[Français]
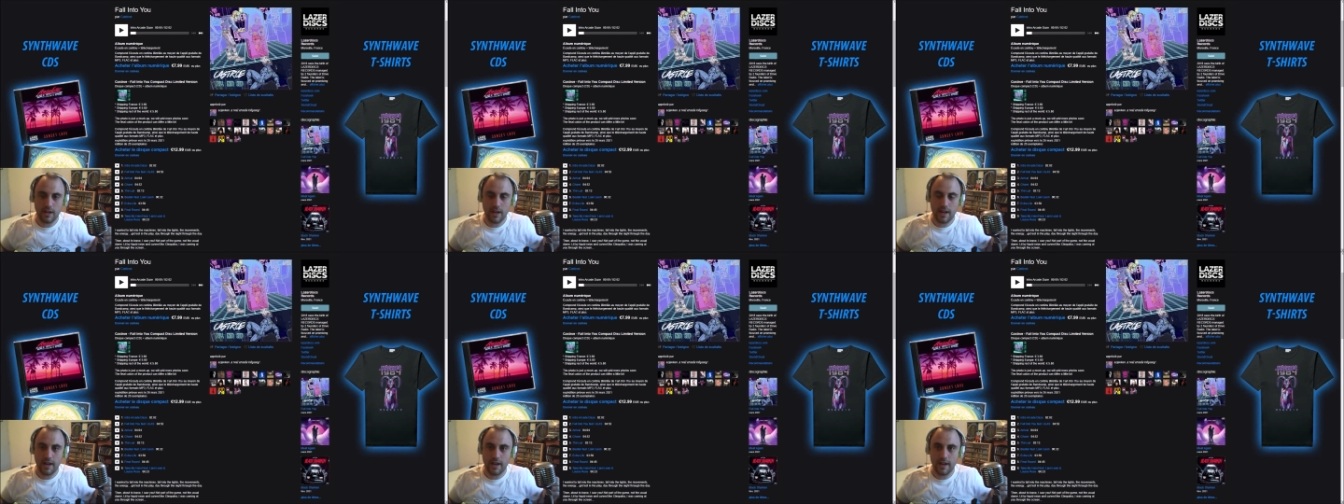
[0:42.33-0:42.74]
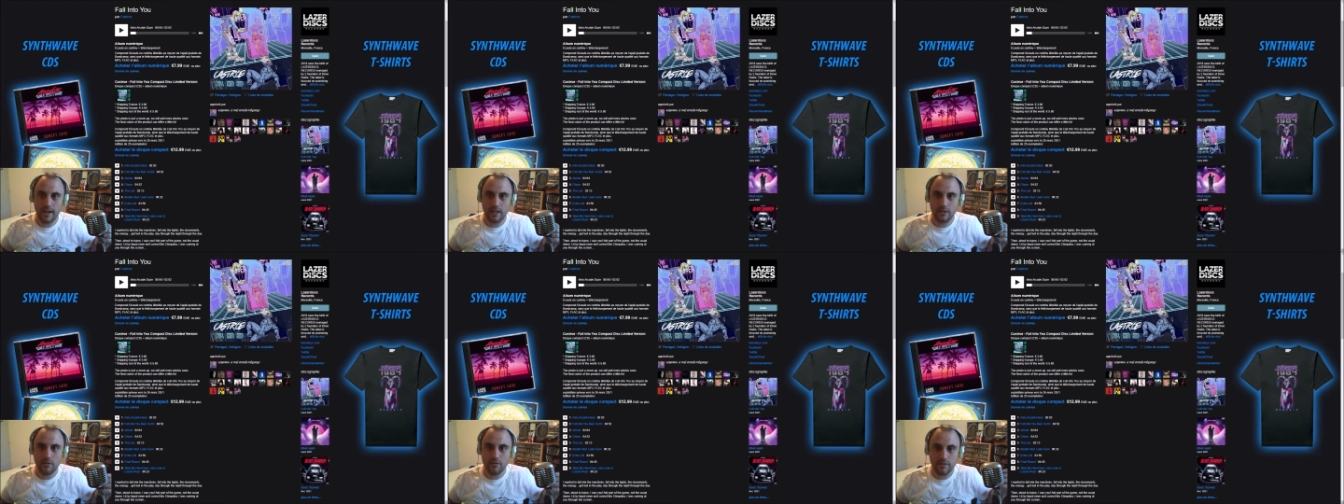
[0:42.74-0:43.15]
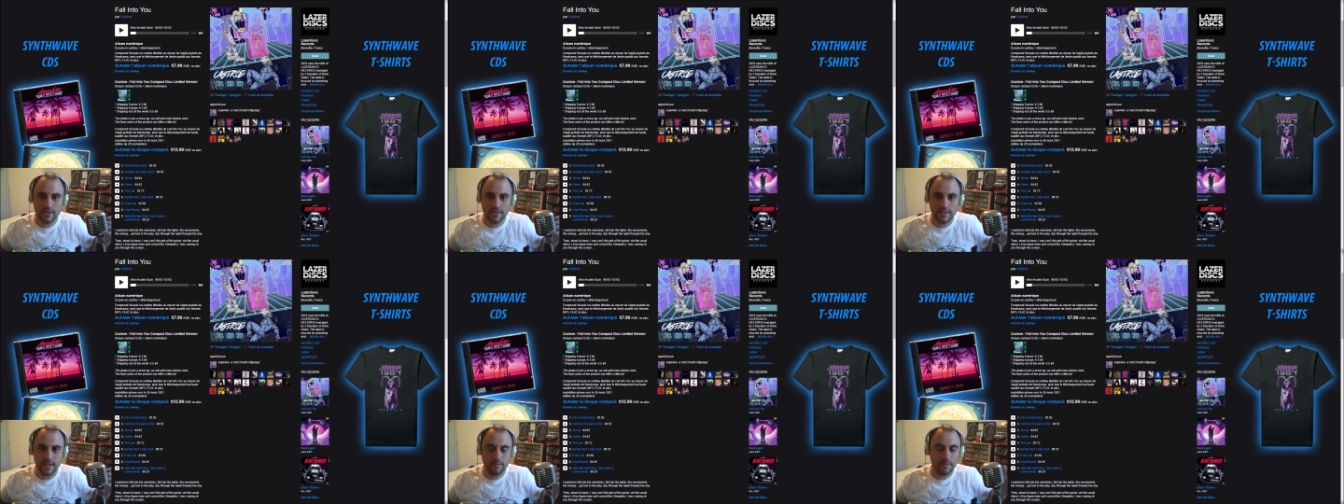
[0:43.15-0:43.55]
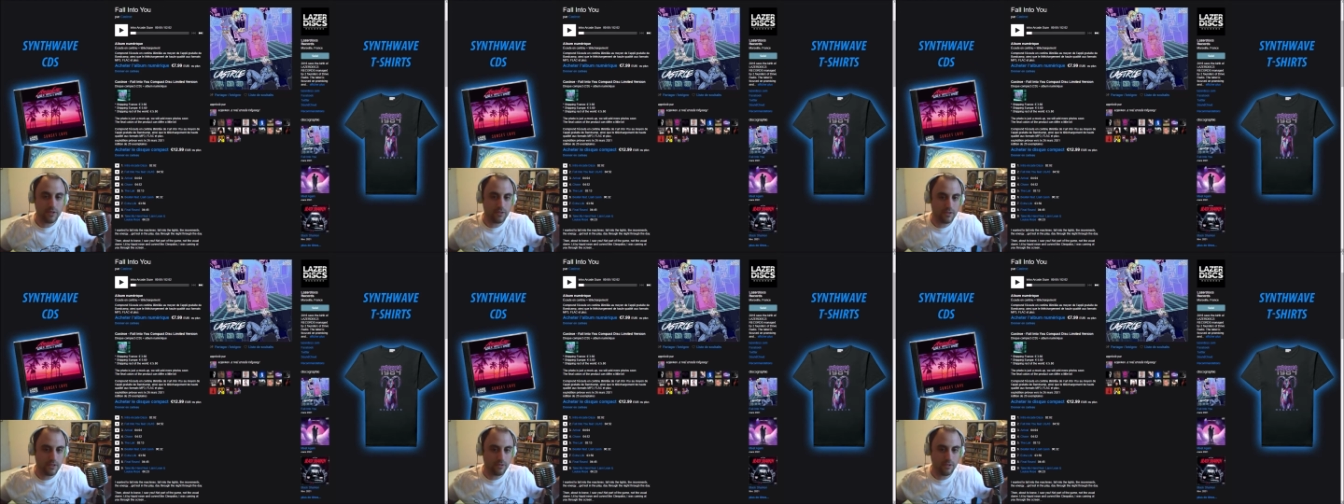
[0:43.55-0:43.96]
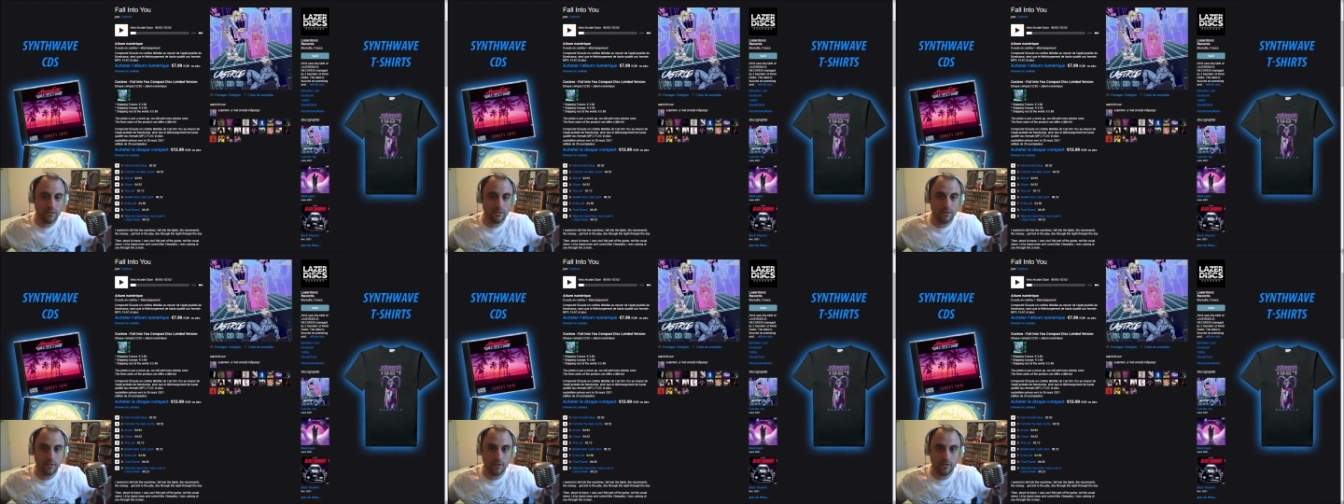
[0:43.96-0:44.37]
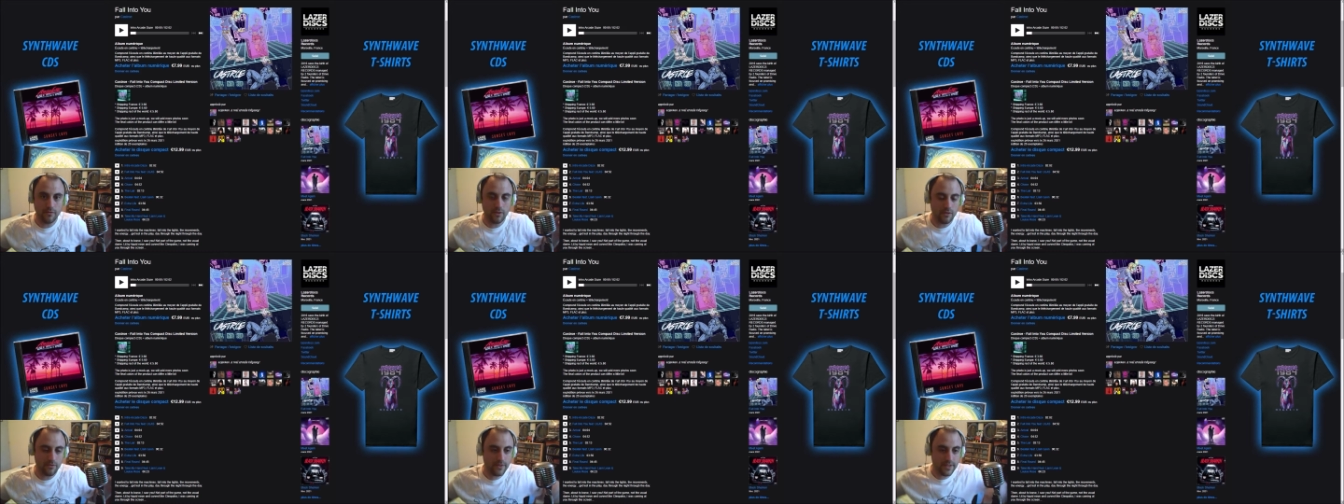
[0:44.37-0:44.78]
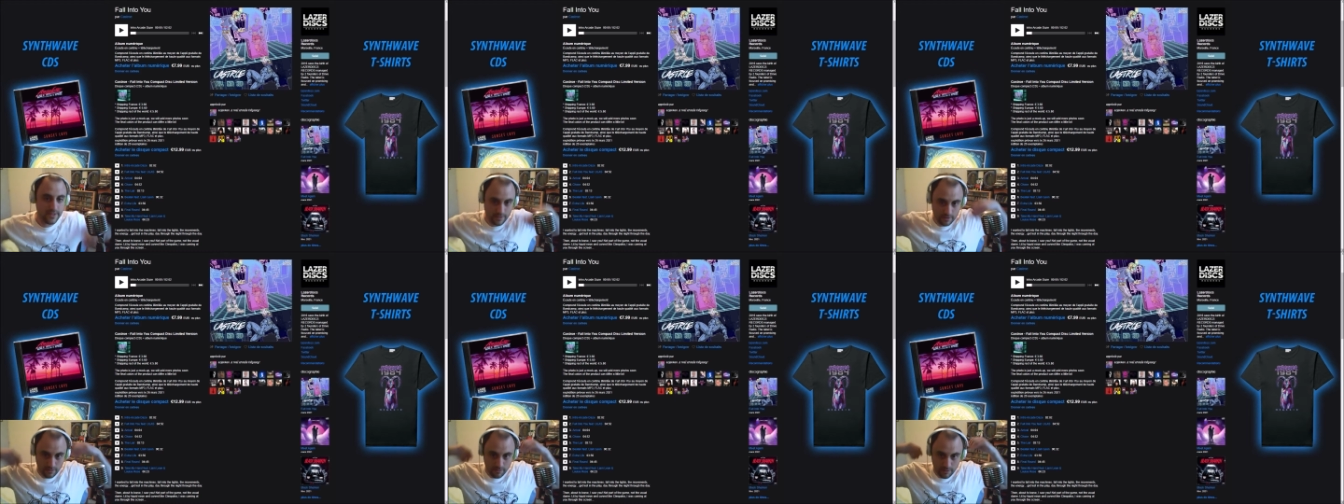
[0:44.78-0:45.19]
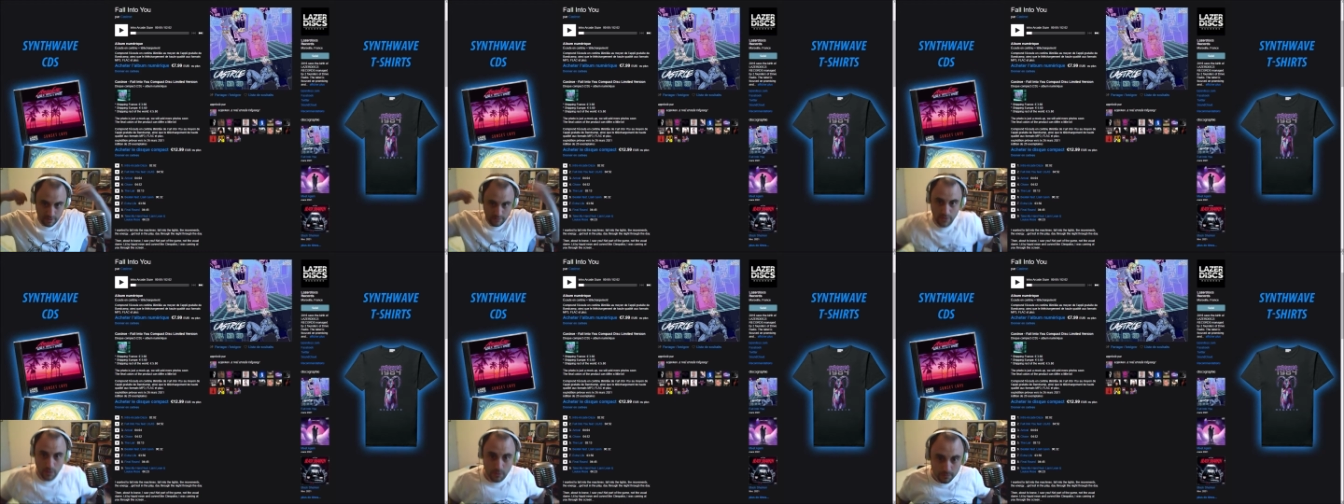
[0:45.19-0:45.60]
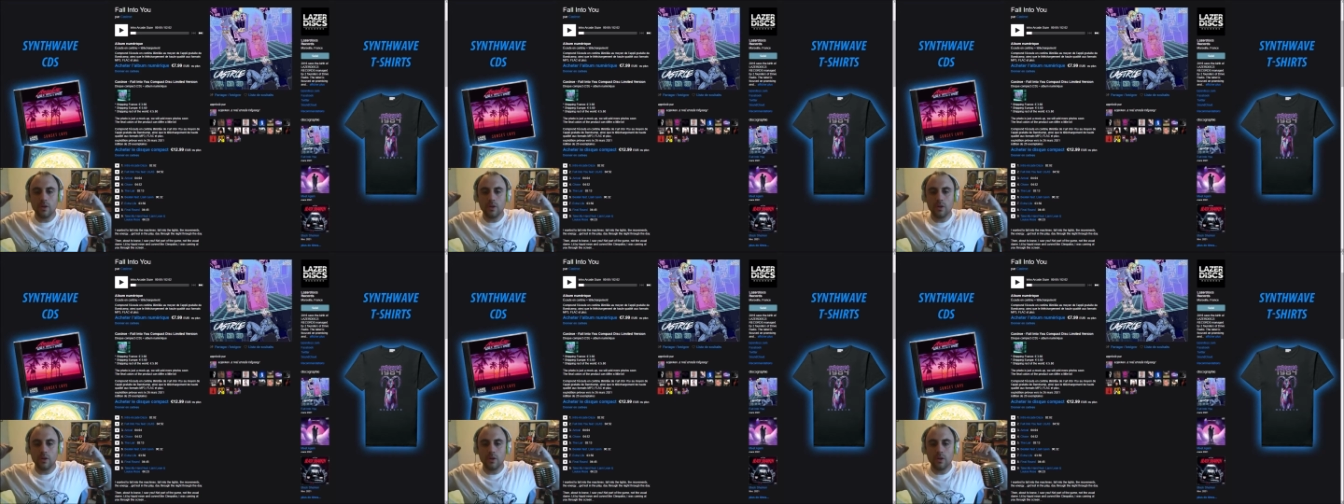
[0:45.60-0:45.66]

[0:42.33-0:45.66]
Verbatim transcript: I don't translate my translator for this uh, review